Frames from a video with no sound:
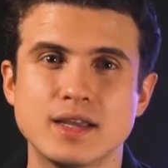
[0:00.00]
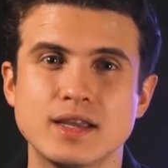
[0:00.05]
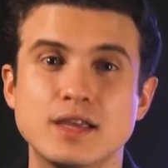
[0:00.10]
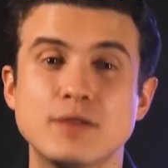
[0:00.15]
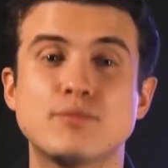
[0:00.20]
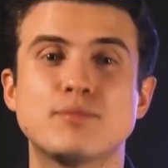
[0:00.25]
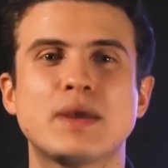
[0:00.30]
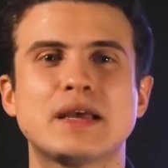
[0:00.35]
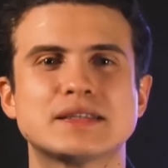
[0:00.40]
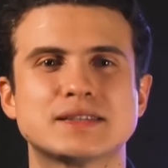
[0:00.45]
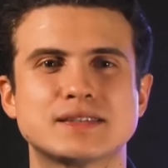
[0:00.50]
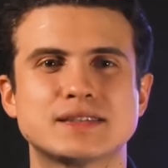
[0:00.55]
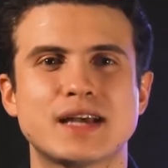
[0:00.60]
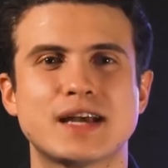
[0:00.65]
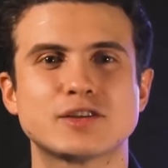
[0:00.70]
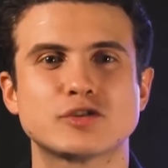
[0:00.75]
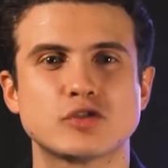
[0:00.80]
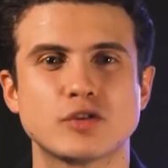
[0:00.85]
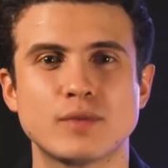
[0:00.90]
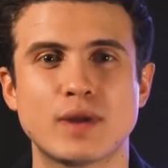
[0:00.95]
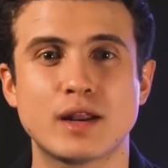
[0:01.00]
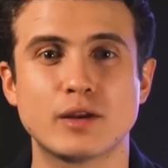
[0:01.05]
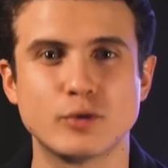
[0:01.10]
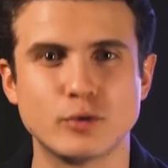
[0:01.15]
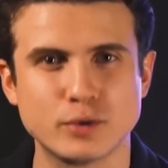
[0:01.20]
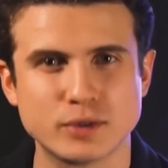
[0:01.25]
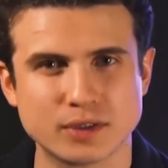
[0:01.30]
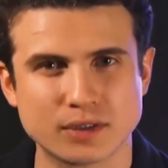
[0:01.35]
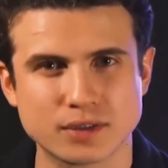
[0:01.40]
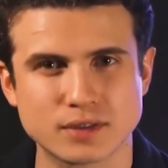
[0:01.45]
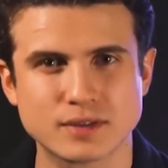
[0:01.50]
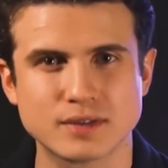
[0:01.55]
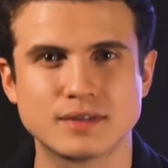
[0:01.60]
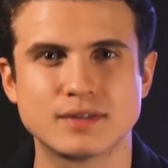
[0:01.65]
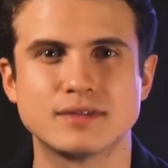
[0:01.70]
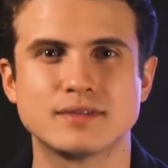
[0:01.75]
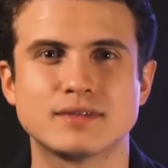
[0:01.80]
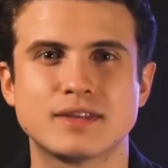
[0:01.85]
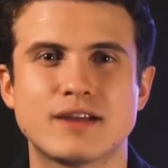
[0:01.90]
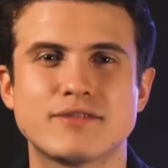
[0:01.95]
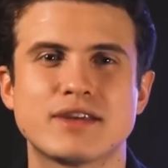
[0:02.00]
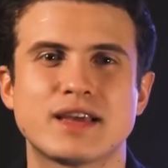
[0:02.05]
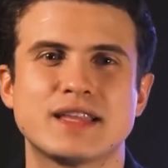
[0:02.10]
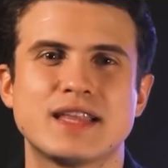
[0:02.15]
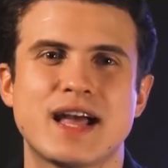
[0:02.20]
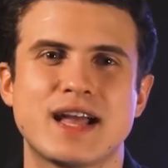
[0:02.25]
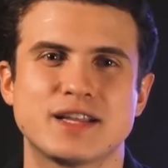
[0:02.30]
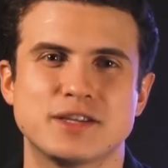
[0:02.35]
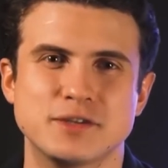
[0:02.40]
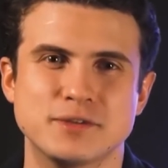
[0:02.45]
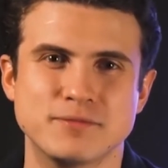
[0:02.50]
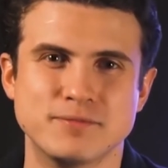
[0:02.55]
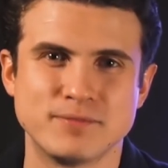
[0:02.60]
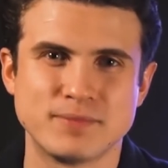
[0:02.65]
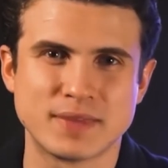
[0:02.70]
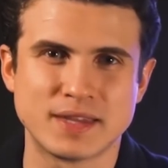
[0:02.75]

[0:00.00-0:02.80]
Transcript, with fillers: e pensar sobre a luz da verdade.